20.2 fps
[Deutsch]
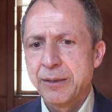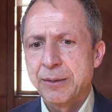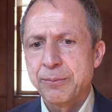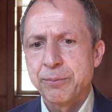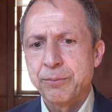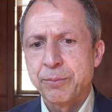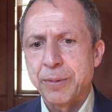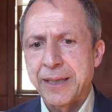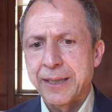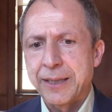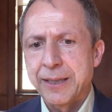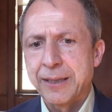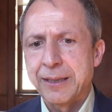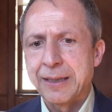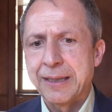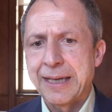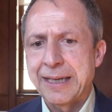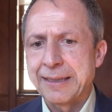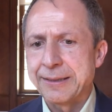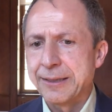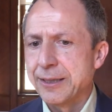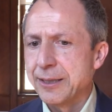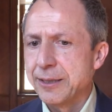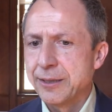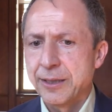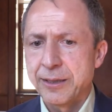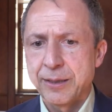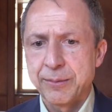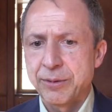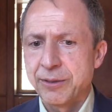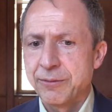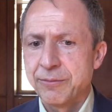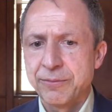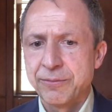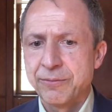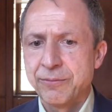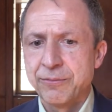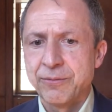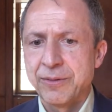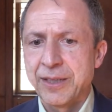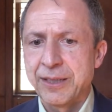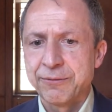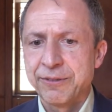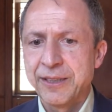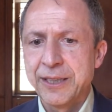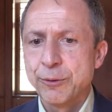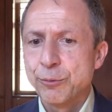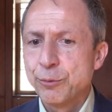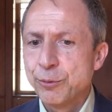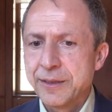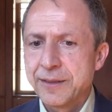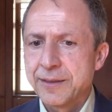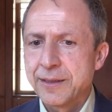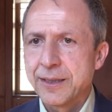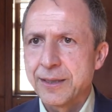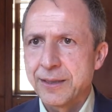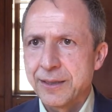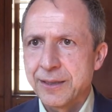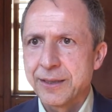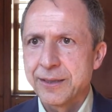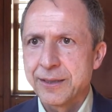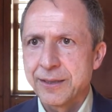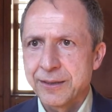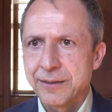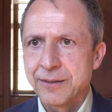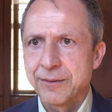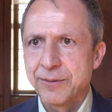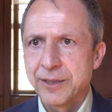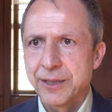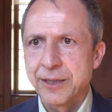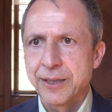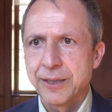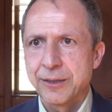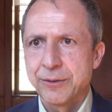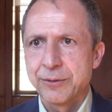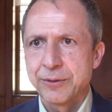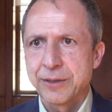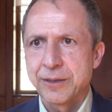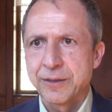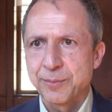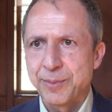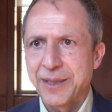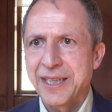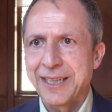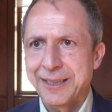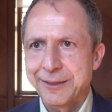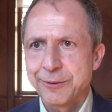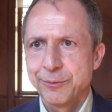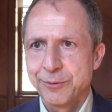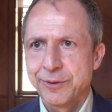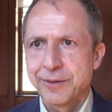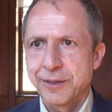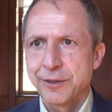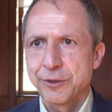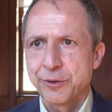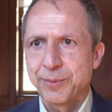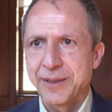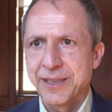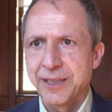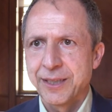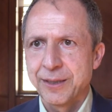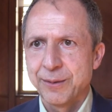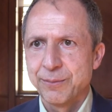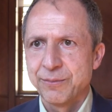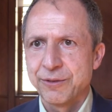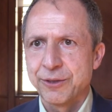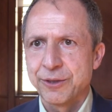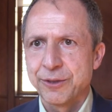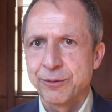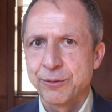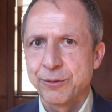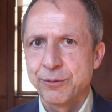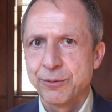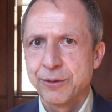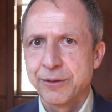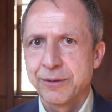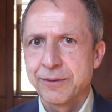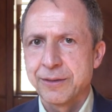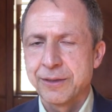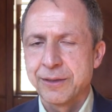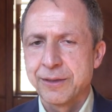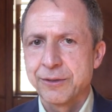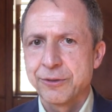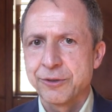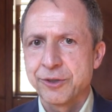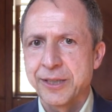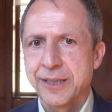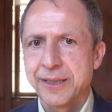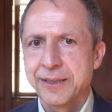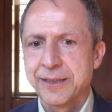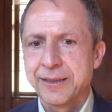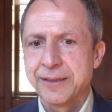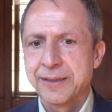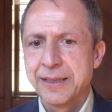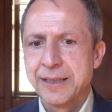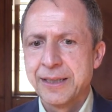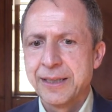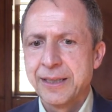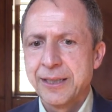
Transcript: Bei Ladeninhaber war viel Unsicherheit, also wirklich auch das Beratungsgespräch im Vordergrund äh, stand.